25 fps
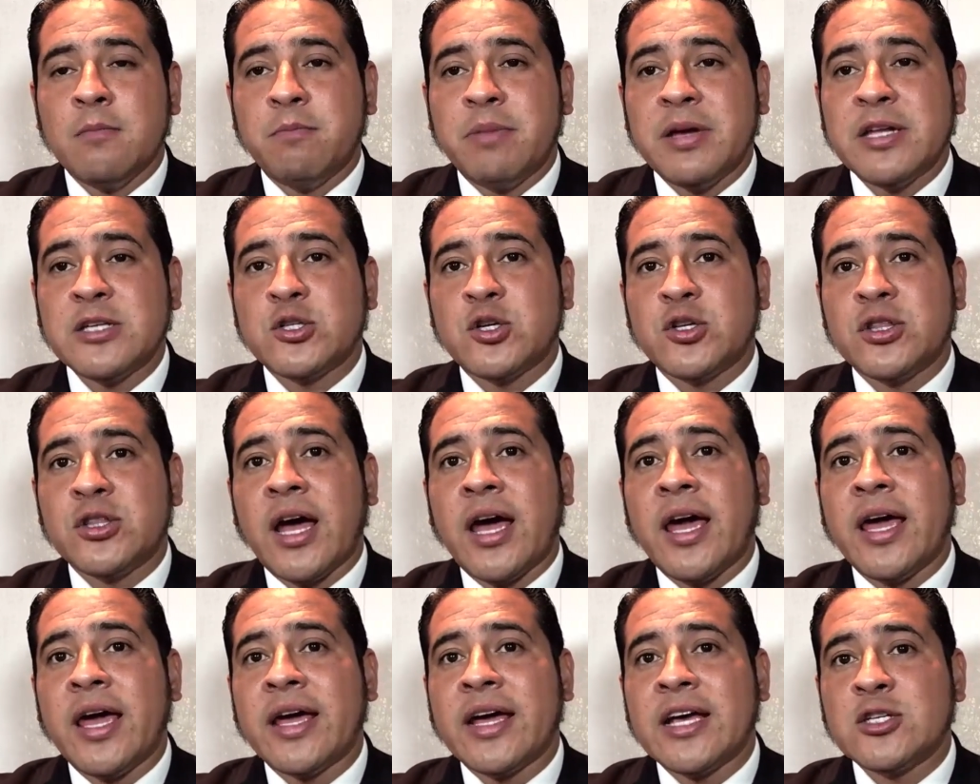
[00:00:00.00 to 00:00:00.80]

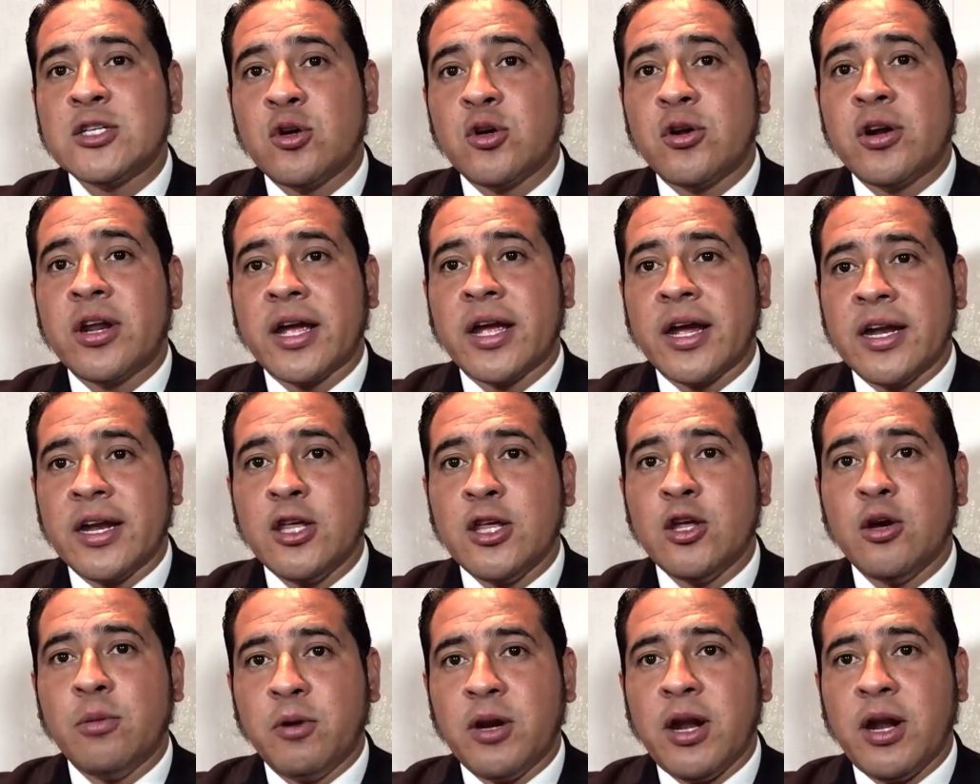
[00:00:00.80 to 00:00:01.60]
personajes que son
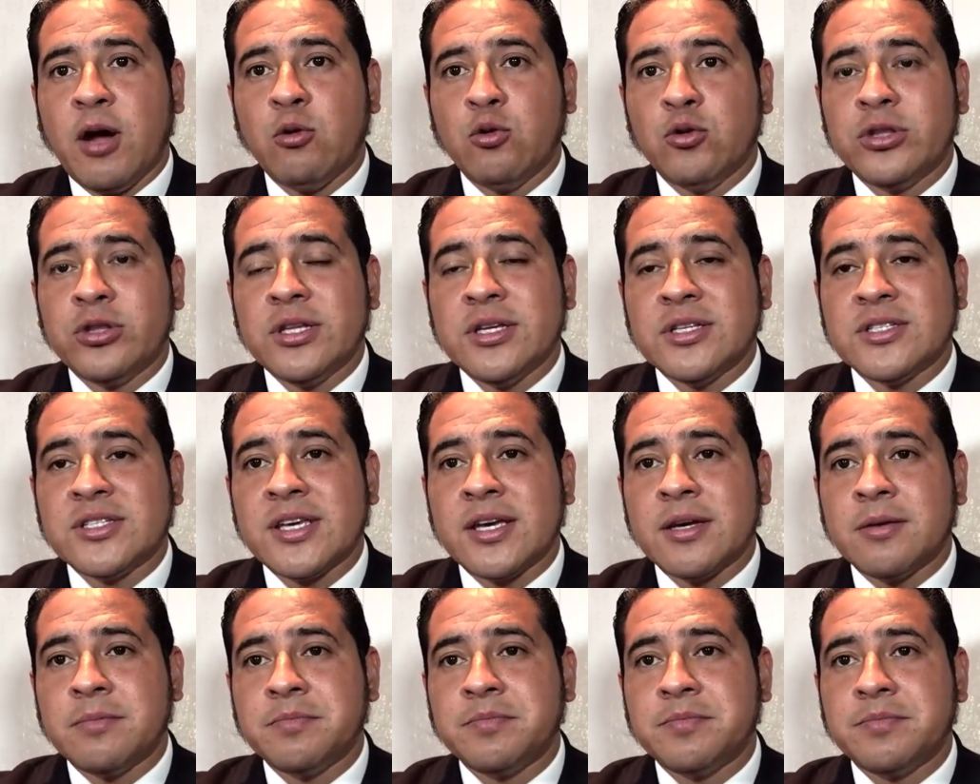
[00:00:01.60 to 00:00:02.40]
requeridos por la
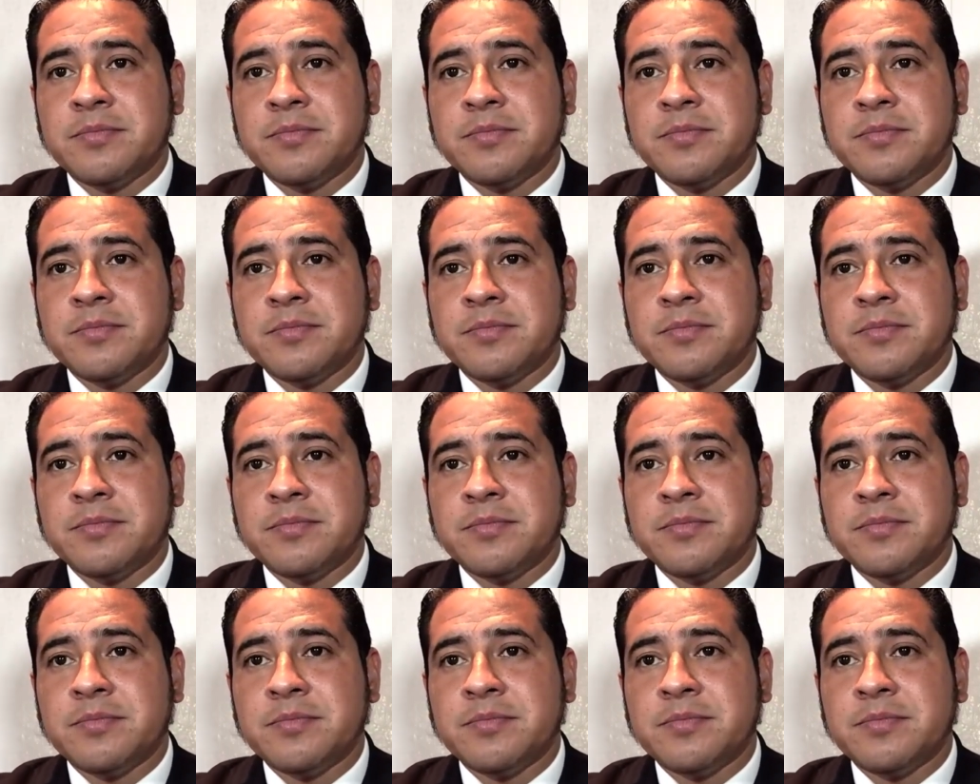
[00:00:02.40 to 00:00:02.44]
justicia.